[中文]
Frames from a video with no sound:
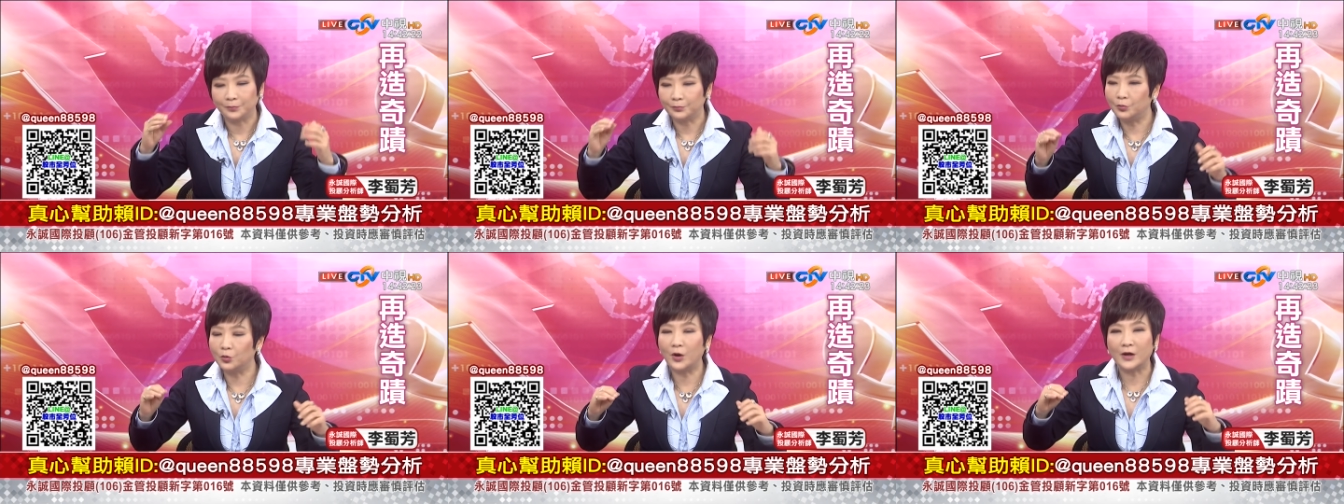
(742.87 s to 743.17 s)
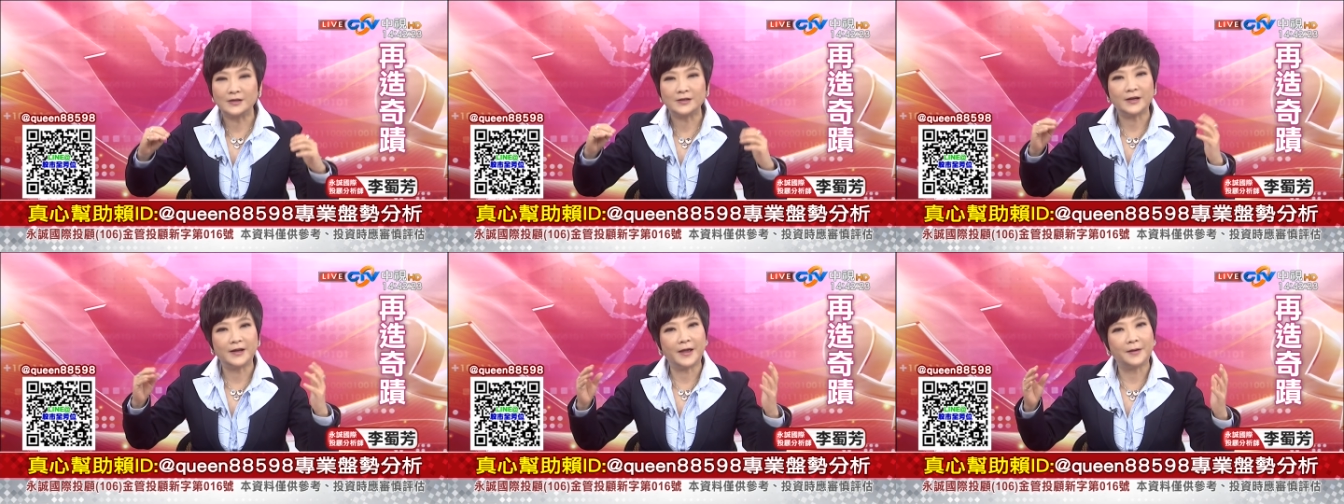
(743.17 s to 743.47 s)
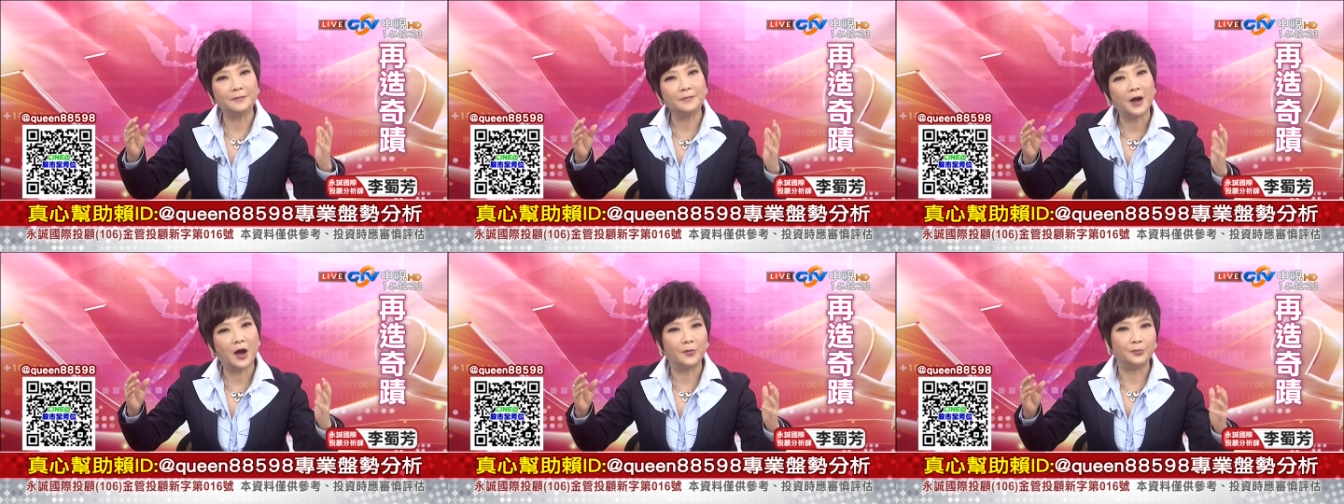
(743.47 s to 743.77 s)
不管是
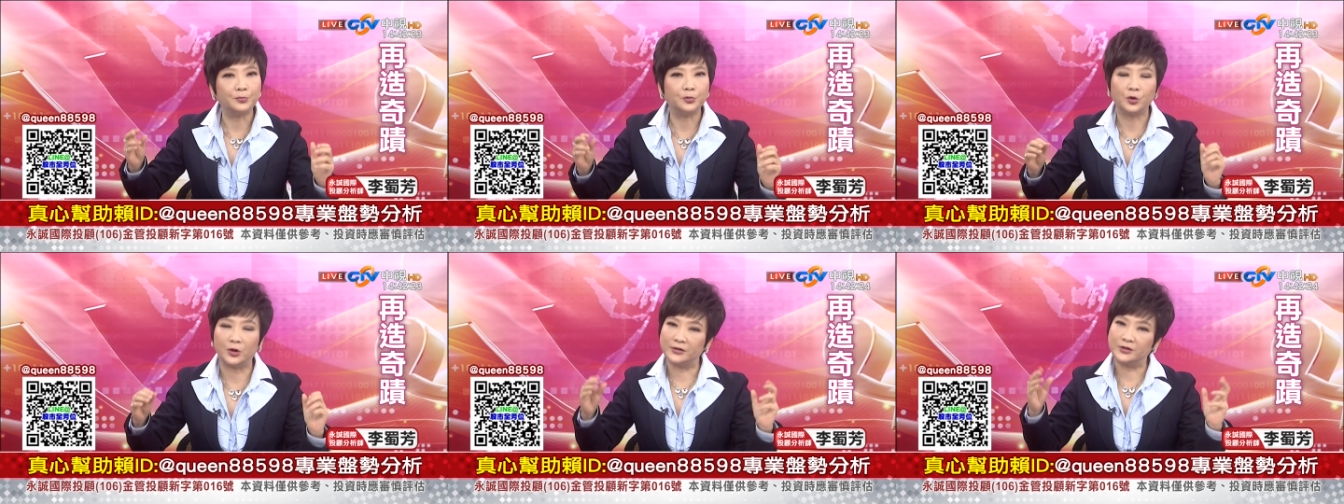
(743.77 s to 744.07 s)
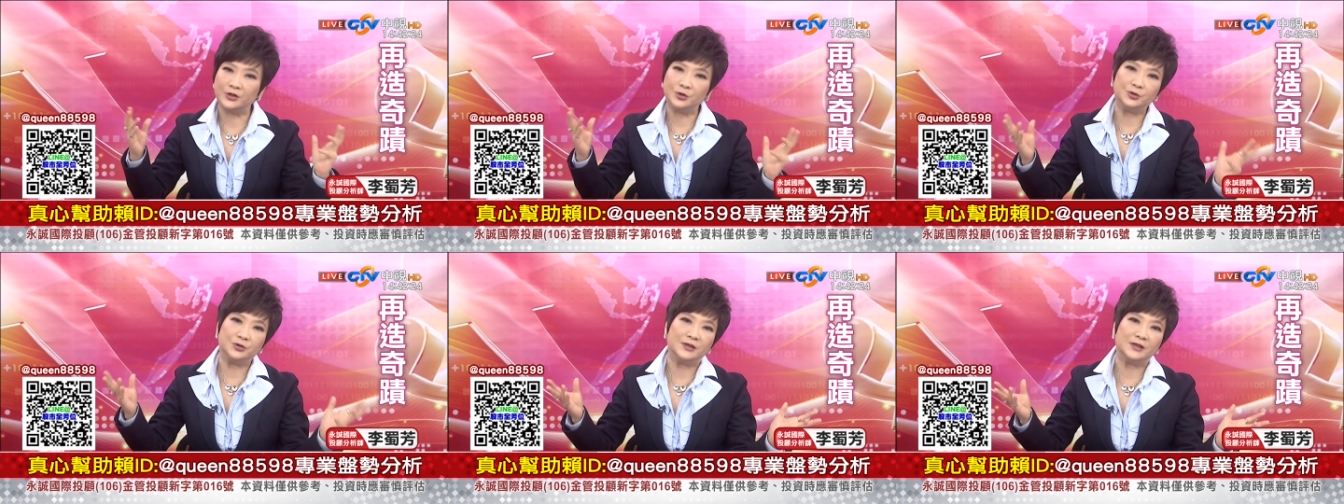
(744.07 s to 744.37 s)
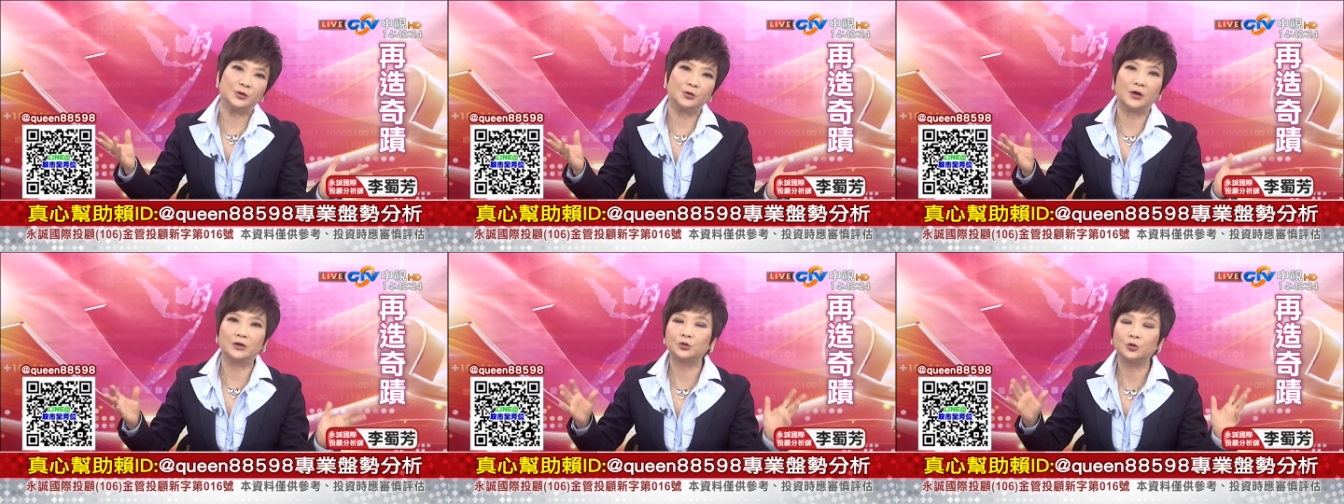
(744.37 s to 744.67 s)
联茂，不管是玉
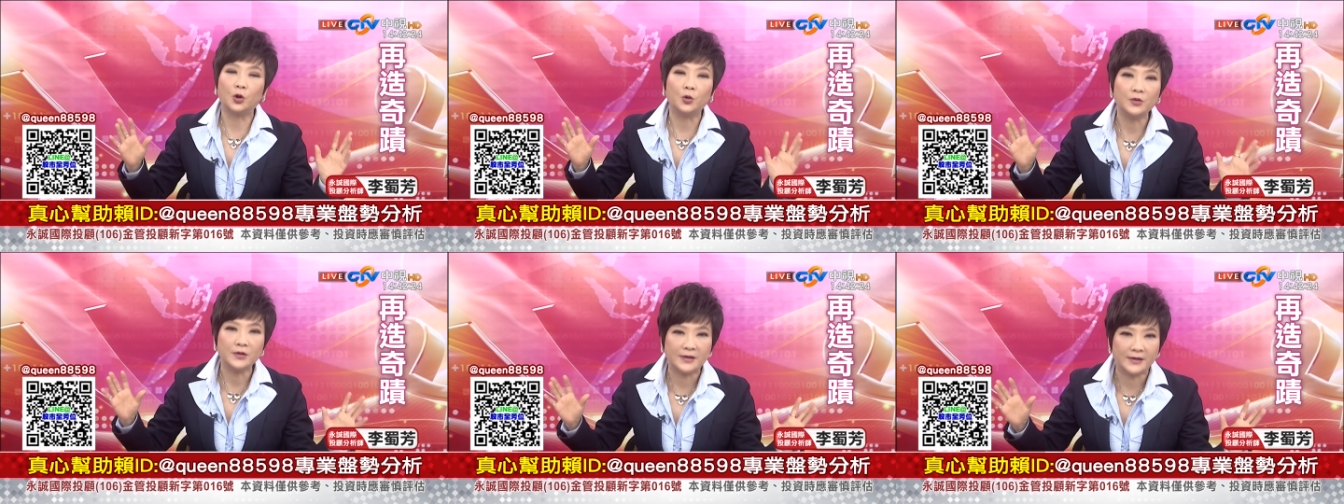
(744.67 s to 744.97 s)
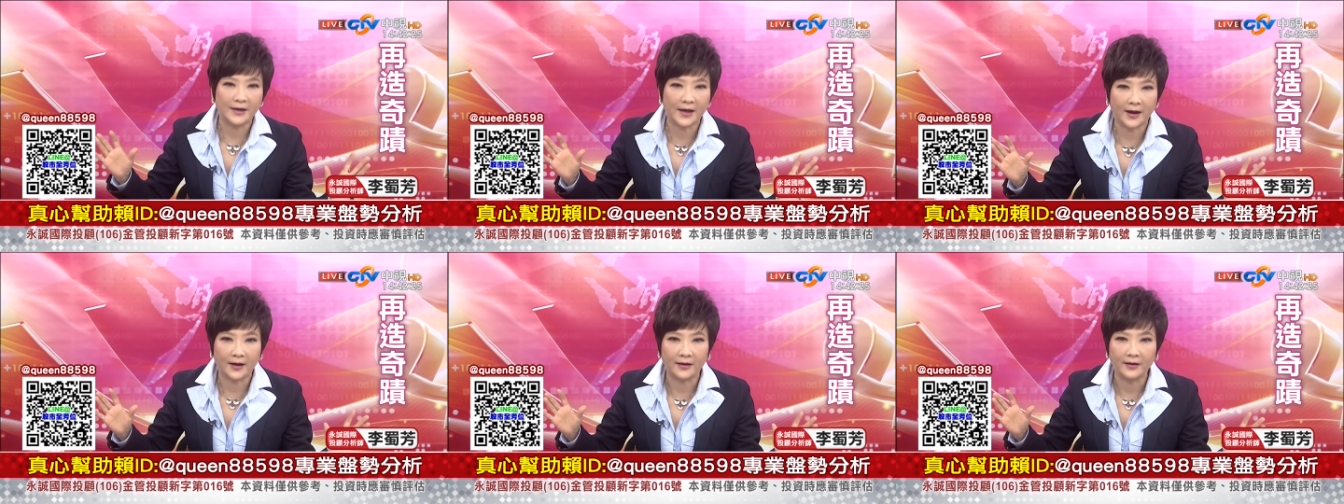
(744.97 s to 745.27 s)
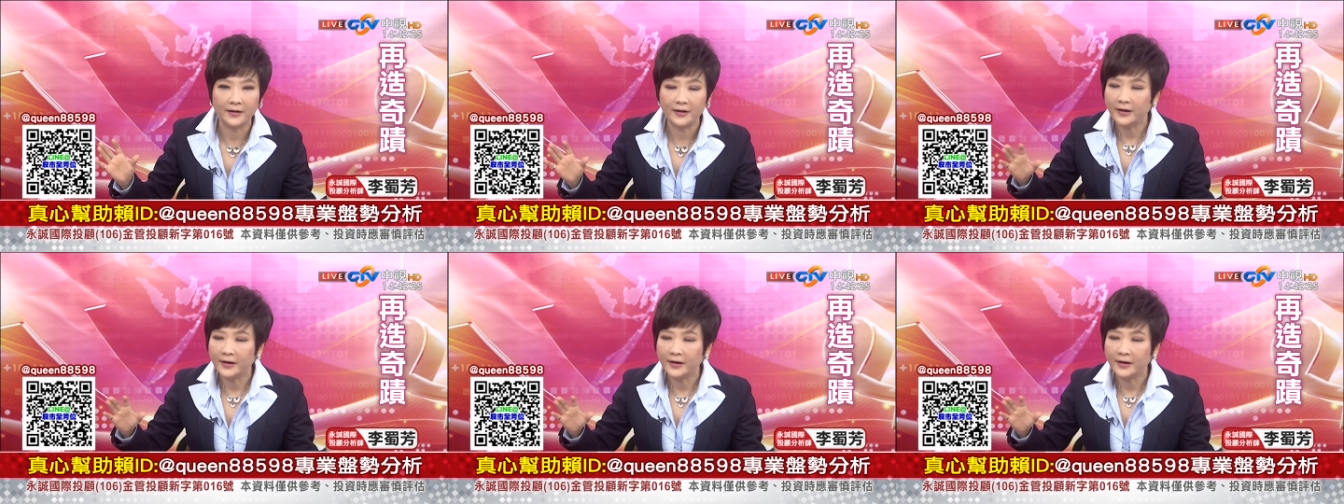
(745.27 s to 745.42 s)
金光，都一样。